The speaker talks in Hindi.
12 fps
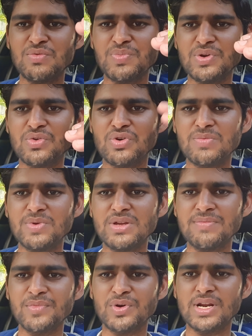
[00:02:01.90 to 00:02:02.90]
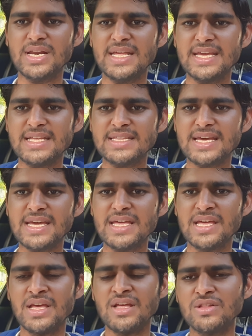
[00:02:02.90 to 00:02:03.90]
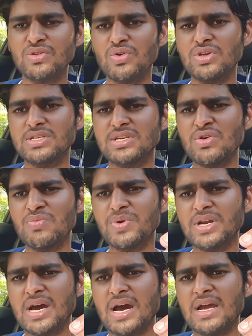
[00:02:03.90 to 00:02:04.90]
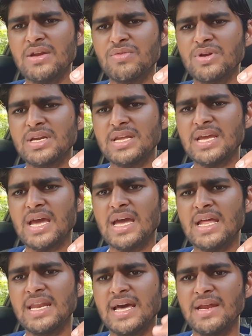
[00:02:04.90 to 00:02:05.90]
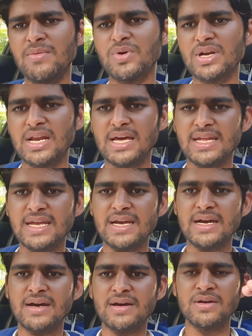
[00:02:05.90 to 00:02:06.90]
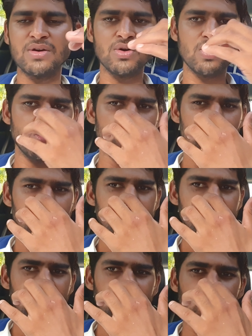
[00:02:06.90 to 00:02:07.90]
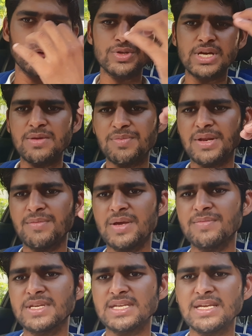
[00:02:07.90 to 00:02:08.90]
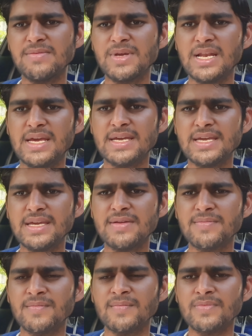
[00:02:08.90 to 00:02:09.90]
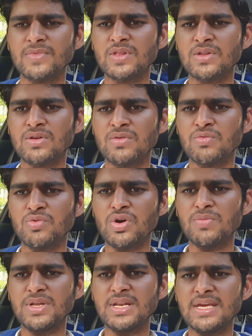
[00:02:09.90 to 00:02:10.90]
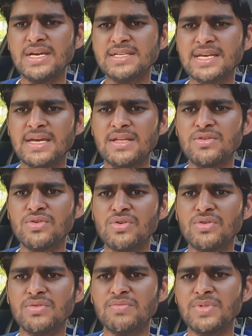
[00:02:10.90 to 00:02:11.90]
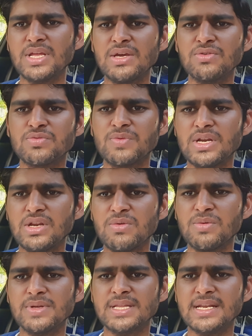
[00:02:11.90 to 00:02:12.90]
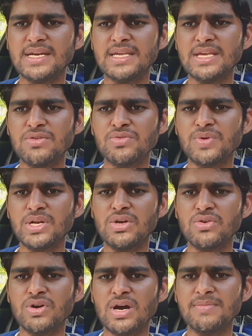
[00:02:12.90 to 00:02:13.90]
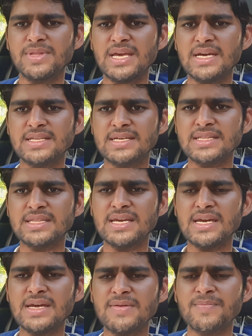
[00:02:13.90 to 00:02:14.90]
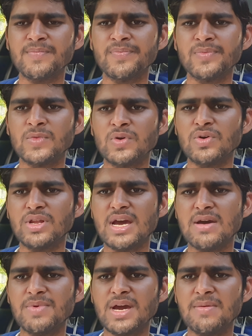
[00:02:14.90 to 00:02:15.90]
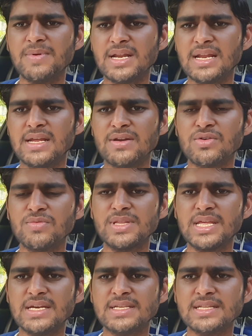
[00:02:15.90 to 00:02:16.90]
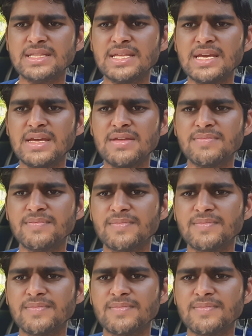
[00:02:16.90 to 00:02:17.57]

ऊपर कोई भी मॉडल नहीं आता है तो इसके ऊपर आई ट्वेंटी एन लाइन मॉडल आ जाएगा और उसमें बहुत सारी प्रीमियम चीज़ें मिलेगी वो अभी लीक्स है जो मैंने उस वीडियो में बता रखी है उस वीडियो को आप देख सकते हैं और यहाँ पे आप ट्रेलर को भी देख सकते हैं